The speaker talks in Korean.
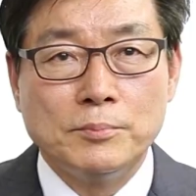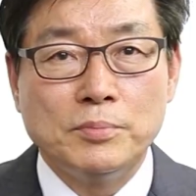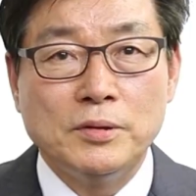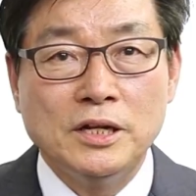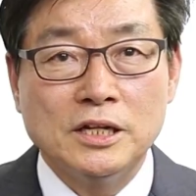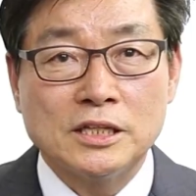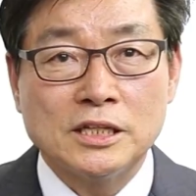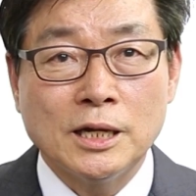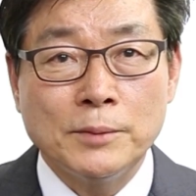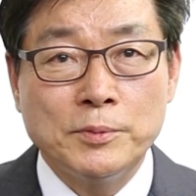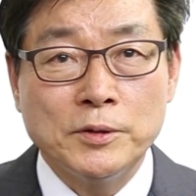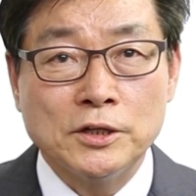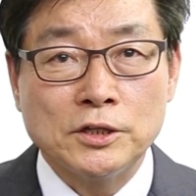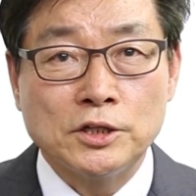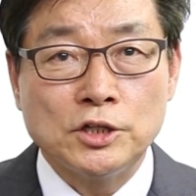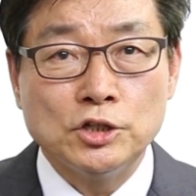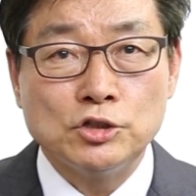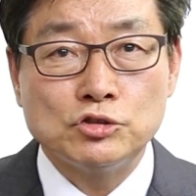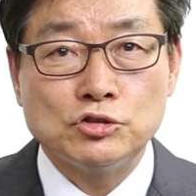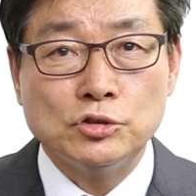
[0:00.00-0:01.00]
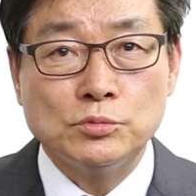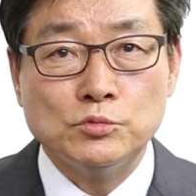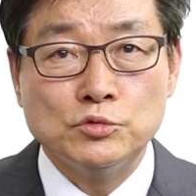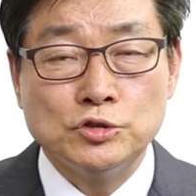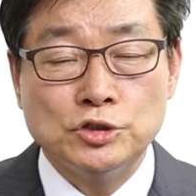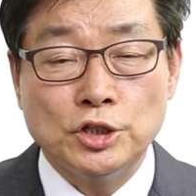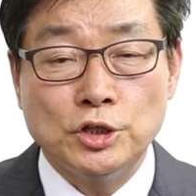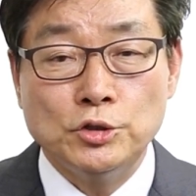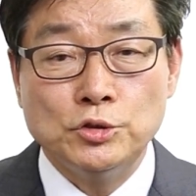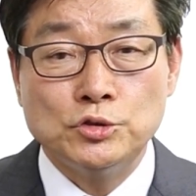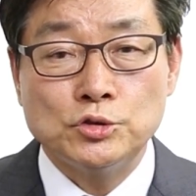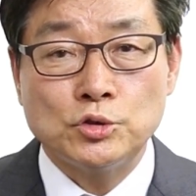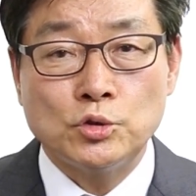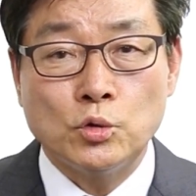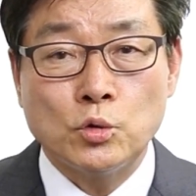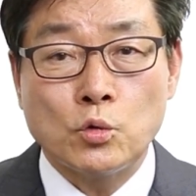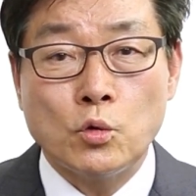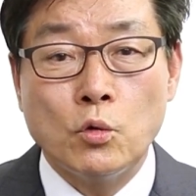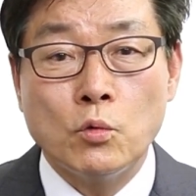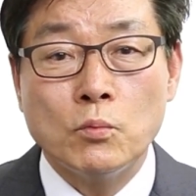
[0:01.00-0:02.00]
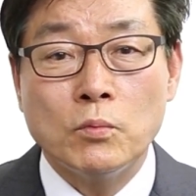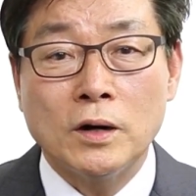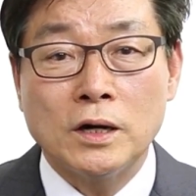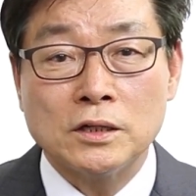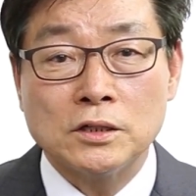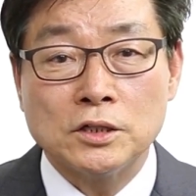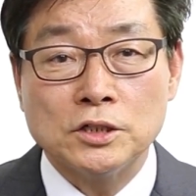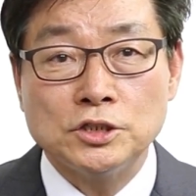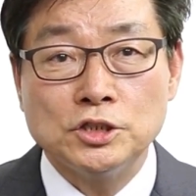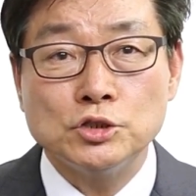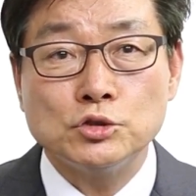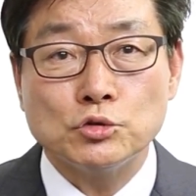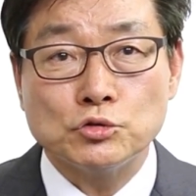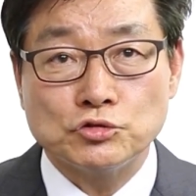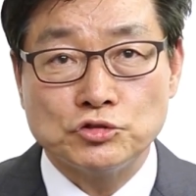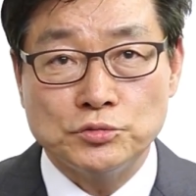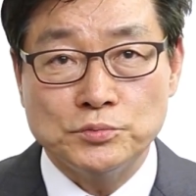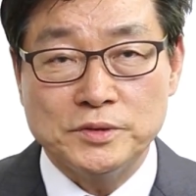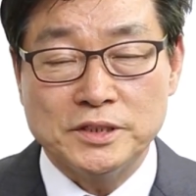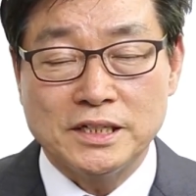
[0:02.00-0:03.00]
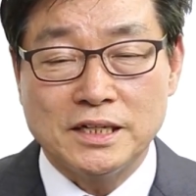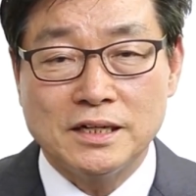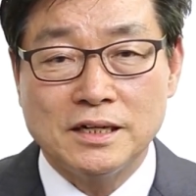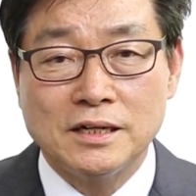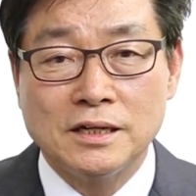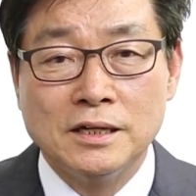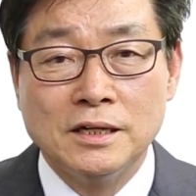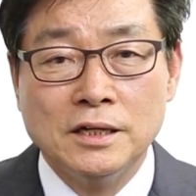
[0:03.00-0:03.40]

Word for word: 필타병 기출 문제 위주로 공부하는 것이 좋습니다.